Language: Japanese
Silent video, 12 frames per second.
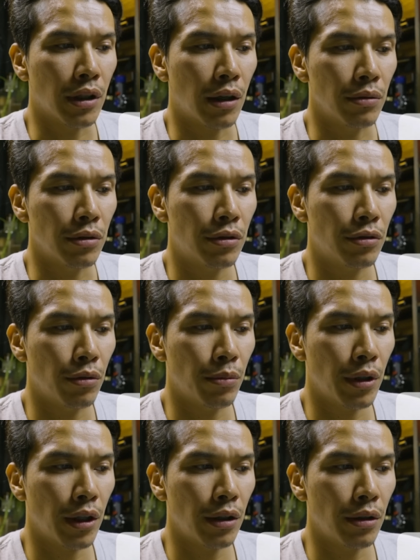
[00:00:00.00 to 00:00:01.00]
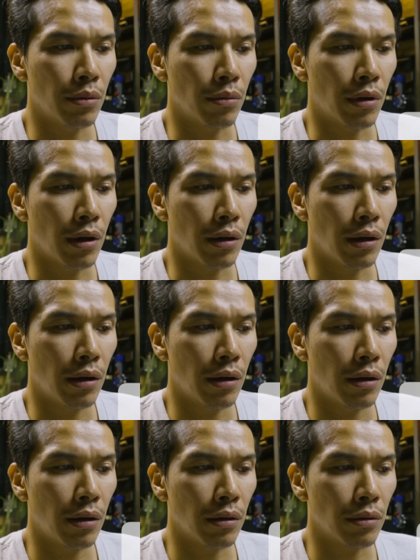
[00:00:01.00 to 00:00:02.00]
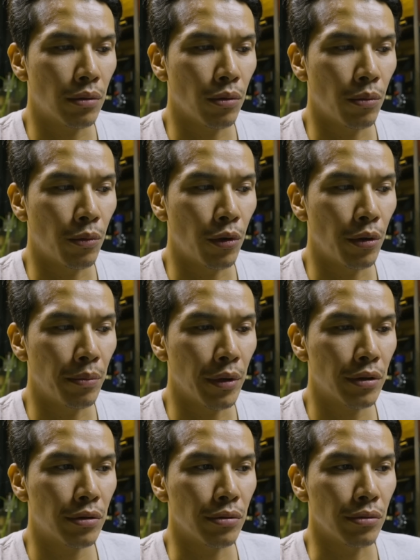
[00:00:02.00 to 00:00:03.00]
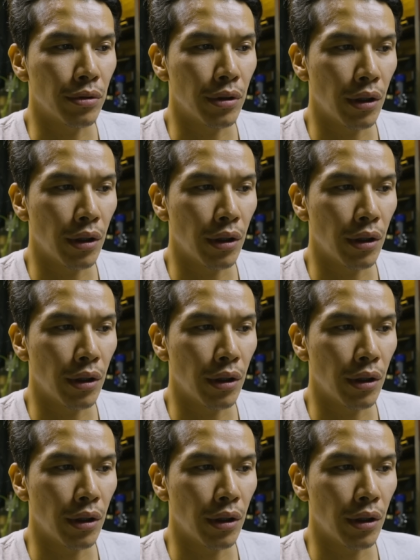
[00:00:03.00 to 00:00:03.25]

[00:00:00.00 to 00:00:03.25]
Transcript: 買う必要もないのかなと思いますん